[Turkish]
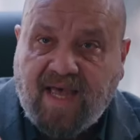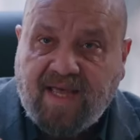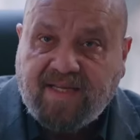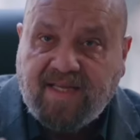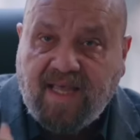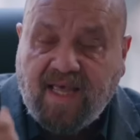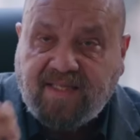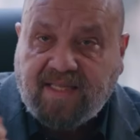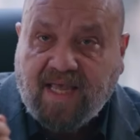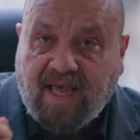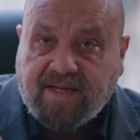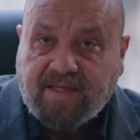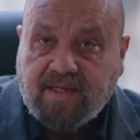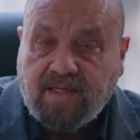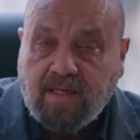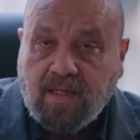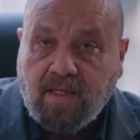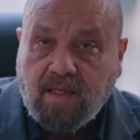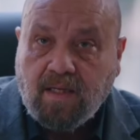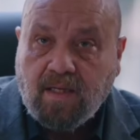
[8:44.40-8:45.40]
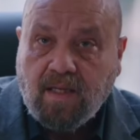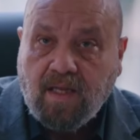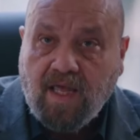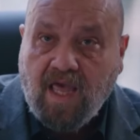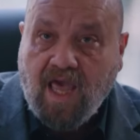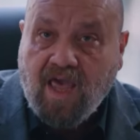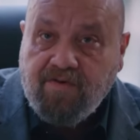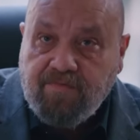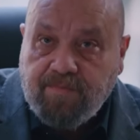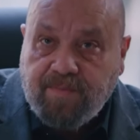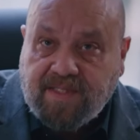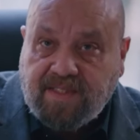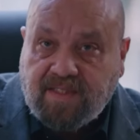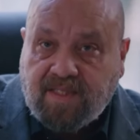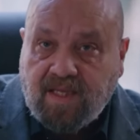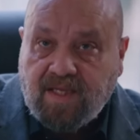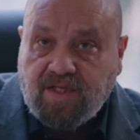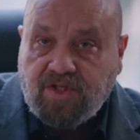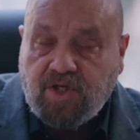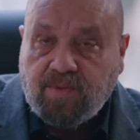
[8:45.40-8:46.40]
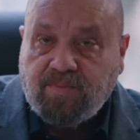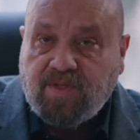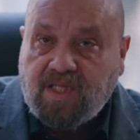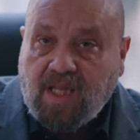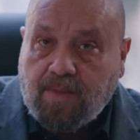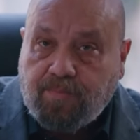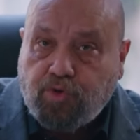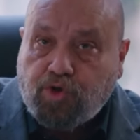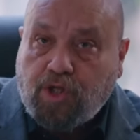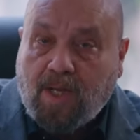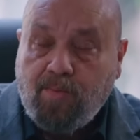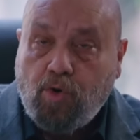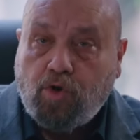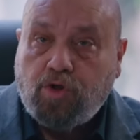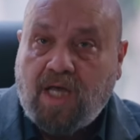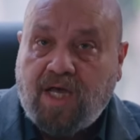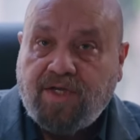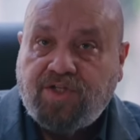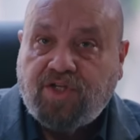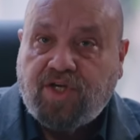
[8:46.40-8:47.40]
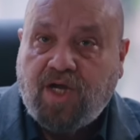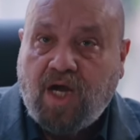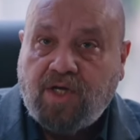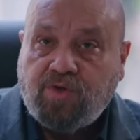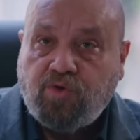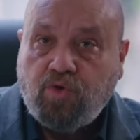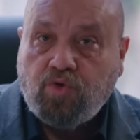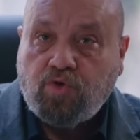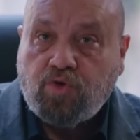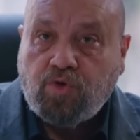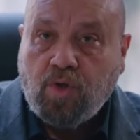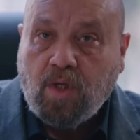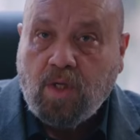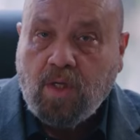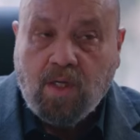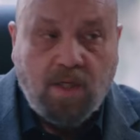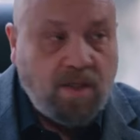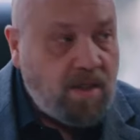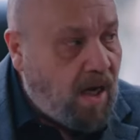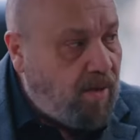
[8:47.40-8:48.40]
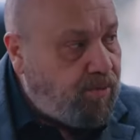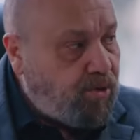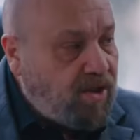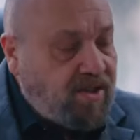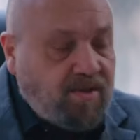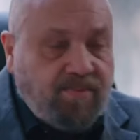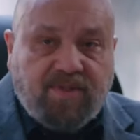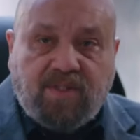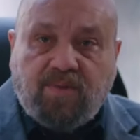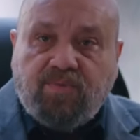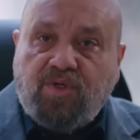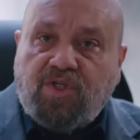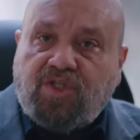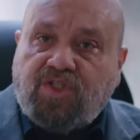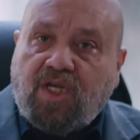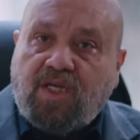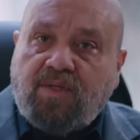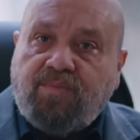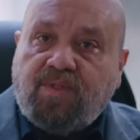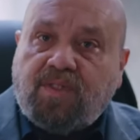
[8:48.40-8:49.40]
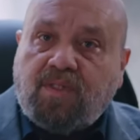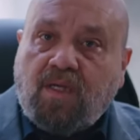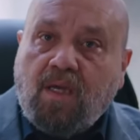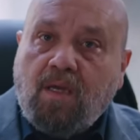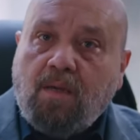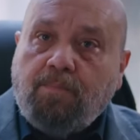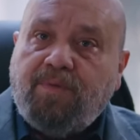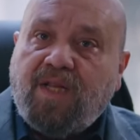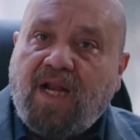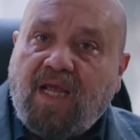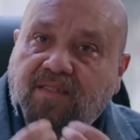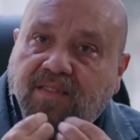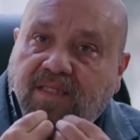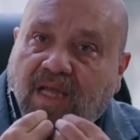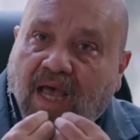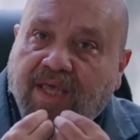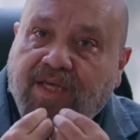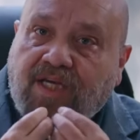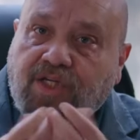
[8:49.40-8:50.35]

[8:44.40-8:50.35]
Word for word: yeter. Ev bitti. Şimdi de burada mı olay çıkartıyorsun? Ya burası bizim iş yerimiz. Biraz saygın